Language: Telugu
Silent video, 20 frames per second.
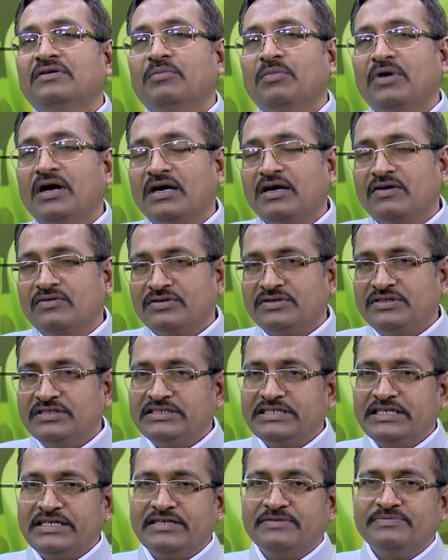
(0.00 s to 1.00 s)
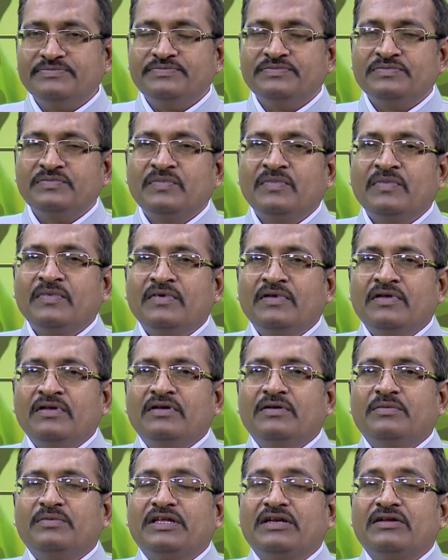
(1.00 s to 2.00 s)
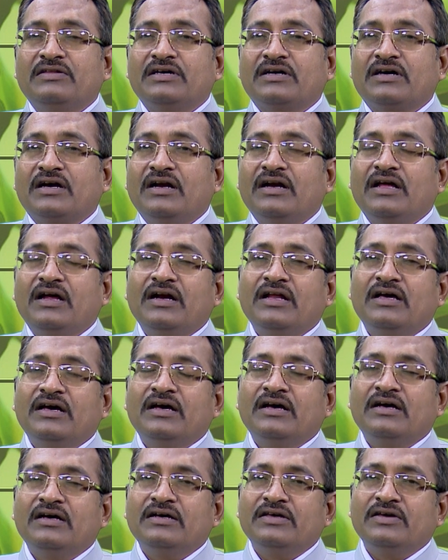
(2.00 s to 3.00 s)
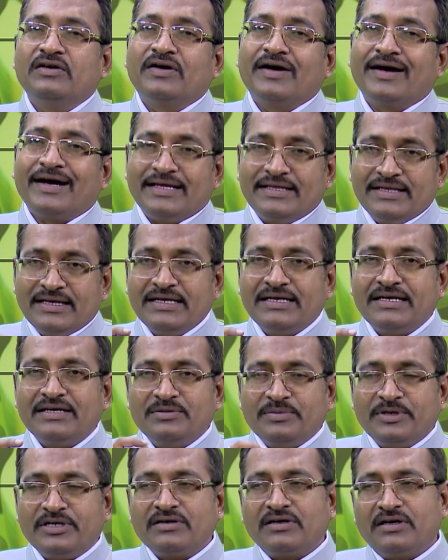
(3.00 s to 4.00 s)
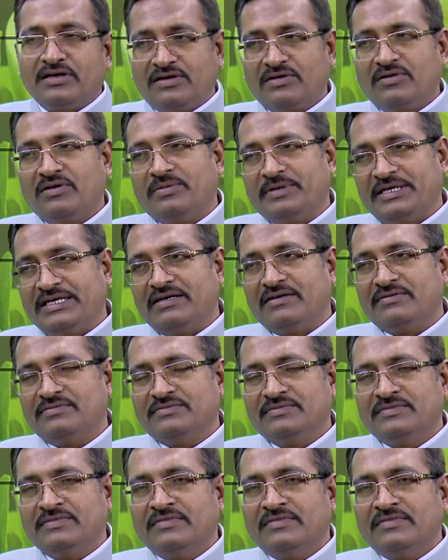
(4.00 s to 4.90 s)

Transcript: బాగా వృద్ధి చేయడం తర్వాత కణాల యొక్క కదలికను మనం కంట్రోల్లో పెట్టడం